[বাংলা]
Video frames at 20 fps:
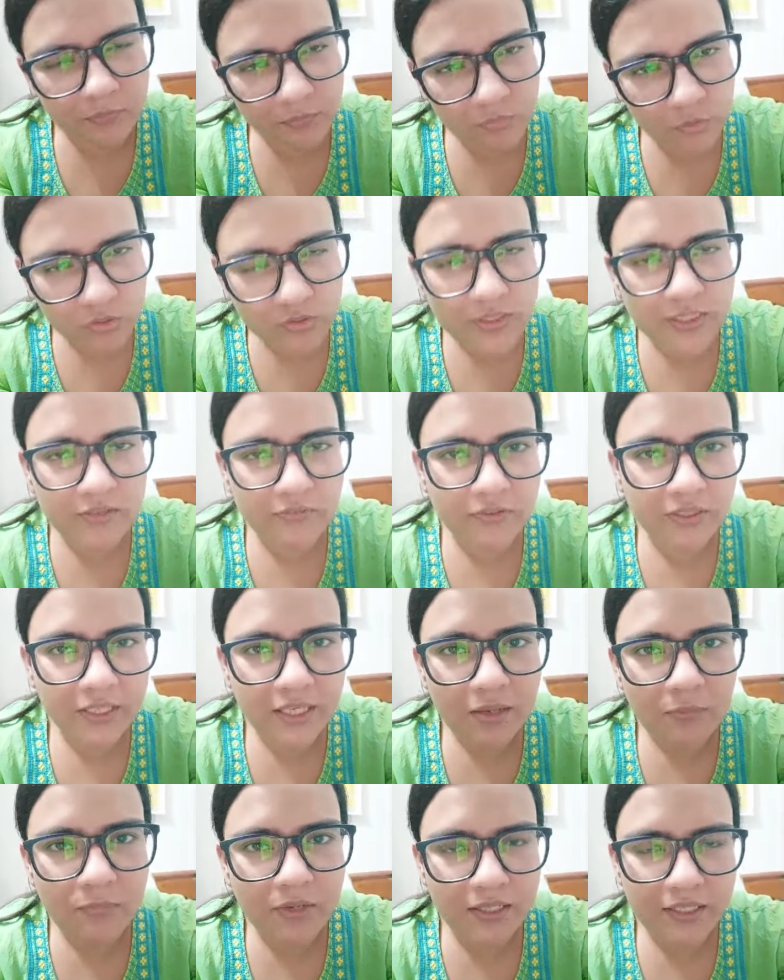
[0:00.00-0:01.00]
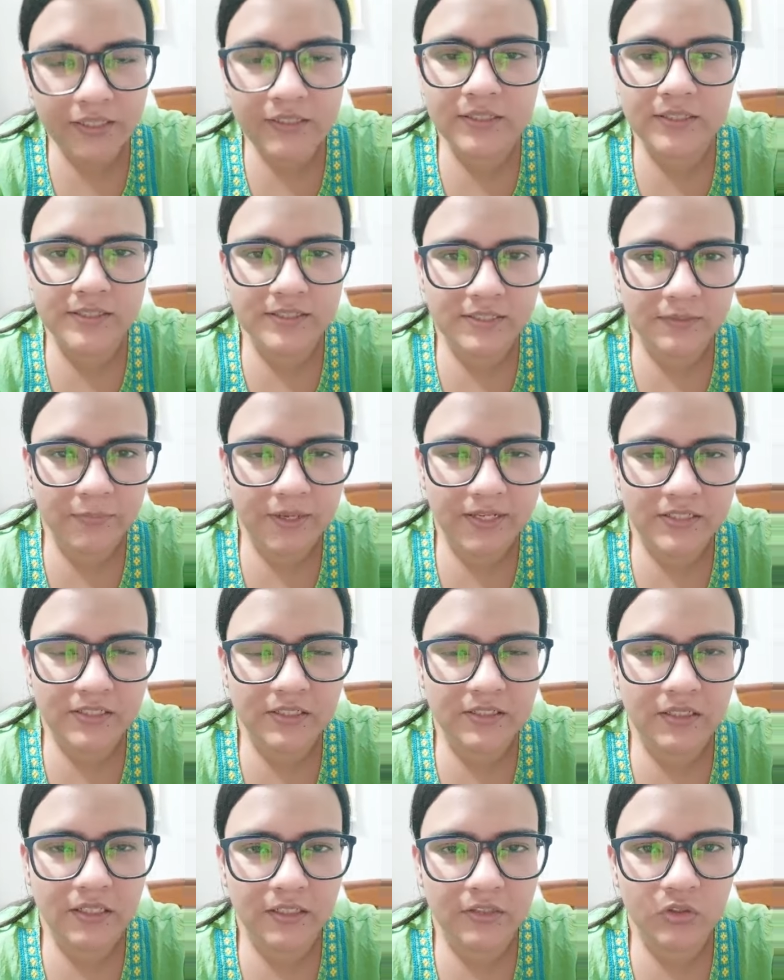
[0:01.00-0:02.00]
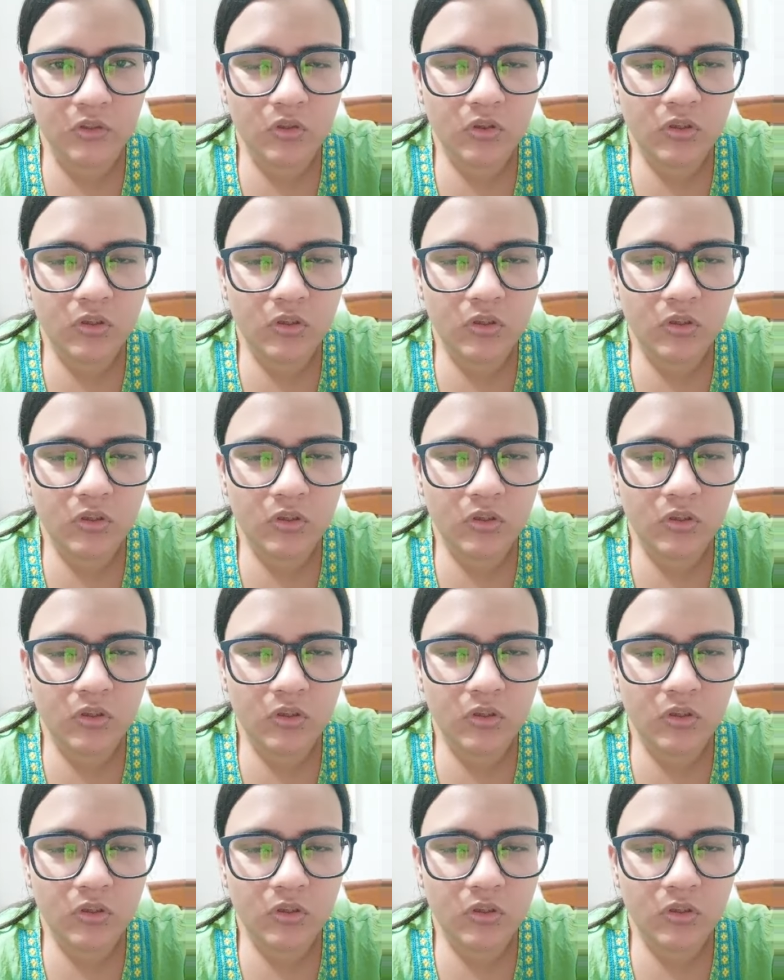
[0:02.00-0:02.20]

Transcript: প্রত্যেক উইকে মানডে থার্সডে ব্যাচে থাকতো